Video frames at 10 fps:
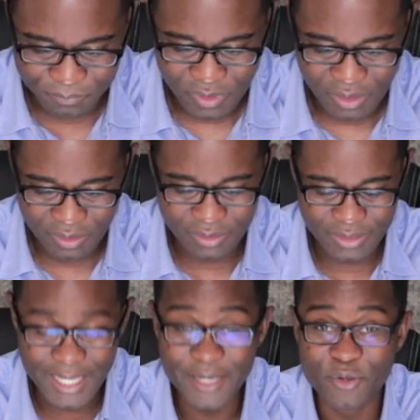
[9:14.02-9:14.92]

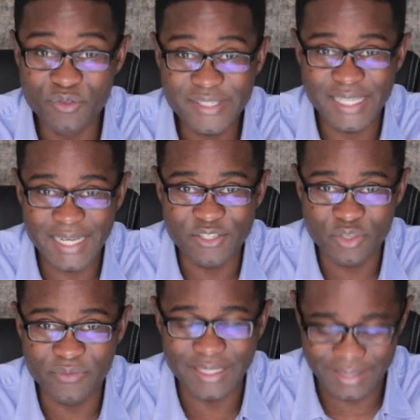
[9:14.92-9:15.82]
dénoncer les œuvres
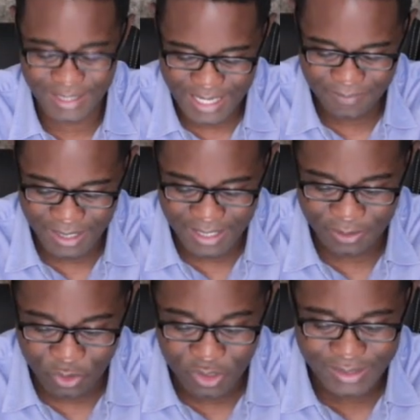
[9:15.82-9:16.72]
des ténèbres et les
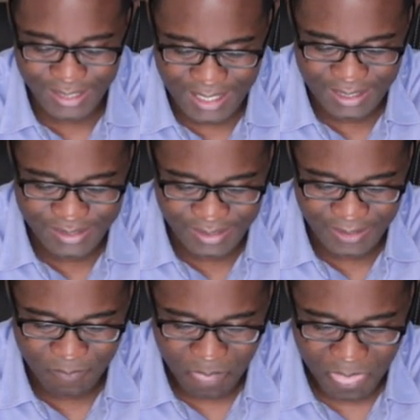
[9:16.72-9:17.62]

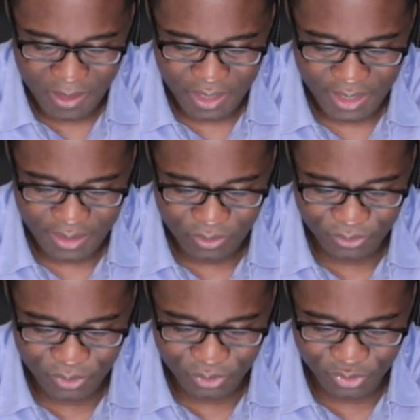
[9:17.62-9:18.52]
neutraliser au
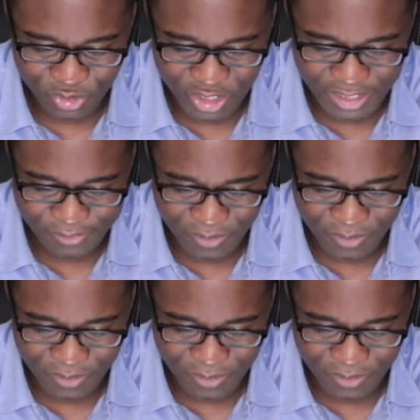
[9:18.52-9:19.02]
nom de Jésus.